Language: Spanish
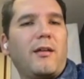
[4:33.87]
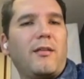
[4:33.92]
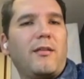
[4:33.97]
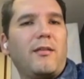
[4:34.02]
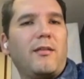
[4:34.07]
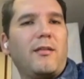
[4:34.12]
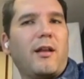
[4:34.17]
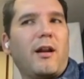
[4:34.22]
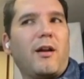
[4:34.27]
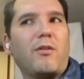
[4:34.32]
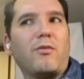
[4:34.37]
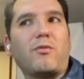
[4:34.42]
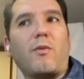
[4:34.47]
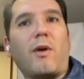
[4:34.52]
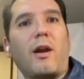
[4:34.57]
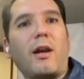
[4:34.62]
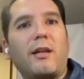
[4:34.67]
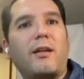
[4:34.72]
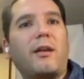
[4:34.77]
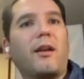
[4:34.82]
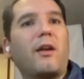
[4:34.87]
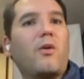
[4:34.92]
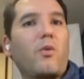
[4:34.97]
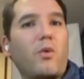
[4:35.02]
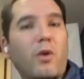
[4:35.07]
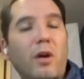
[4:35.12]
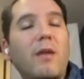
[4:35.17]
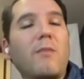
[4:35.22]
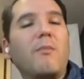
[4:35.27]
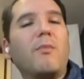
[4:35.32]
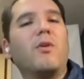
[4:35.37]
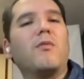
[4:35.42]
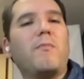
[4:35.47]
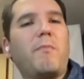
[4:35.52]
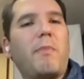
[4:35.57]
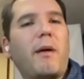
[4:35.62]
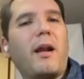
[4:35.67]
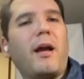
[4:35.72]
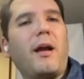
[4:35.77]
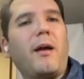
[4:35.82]
de los cuales recurrimos
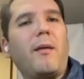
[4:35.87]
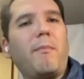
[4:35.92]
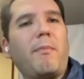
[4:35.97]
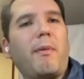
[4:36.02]
para,